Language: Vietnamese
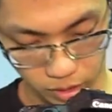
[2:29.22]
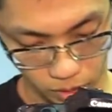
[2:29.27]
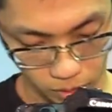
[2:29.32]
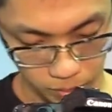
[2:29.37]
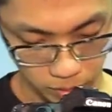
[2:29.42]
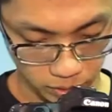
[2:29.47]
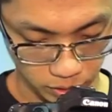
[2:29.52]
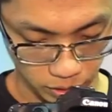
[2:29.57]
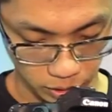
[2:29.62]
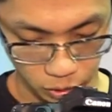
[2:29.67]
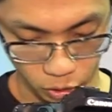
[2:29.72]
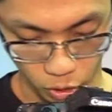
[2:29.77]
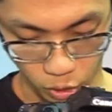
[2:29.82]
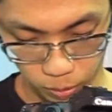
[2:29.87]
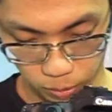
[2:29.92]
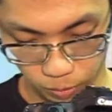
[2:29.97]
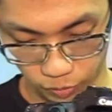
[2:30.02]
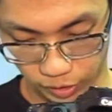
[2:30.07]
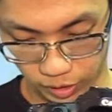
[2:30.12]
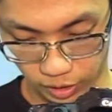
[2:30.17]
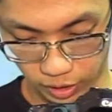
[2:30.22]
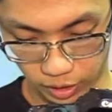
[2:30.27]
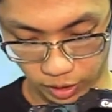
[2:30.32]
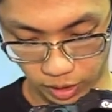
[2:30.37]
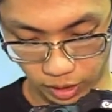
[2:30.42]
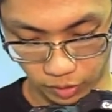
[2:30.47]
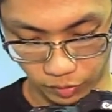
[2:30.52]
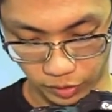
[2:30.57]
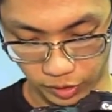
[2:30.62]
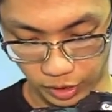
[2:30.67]
đó mình sẽ chốt vị
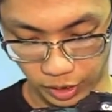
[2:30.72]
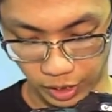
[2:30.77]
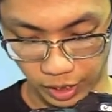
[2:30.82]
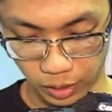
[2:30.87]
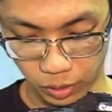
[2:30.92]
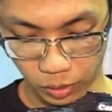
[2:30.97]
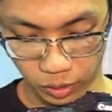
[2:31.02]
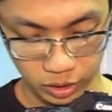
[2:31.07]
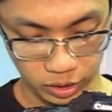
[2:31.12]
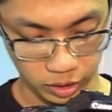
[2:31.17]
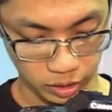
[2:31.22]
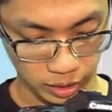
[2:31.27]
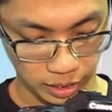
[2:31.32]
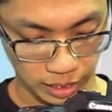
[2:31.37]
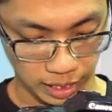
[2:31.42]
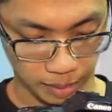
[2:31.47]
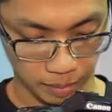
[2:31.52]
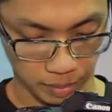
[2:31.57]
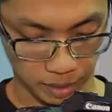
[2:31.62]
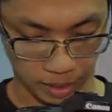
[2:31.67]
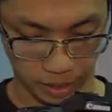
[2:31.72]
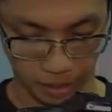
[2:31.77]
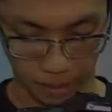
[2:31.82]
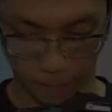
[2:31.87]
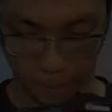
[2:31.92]
ờ, vị trí của cái CD cam này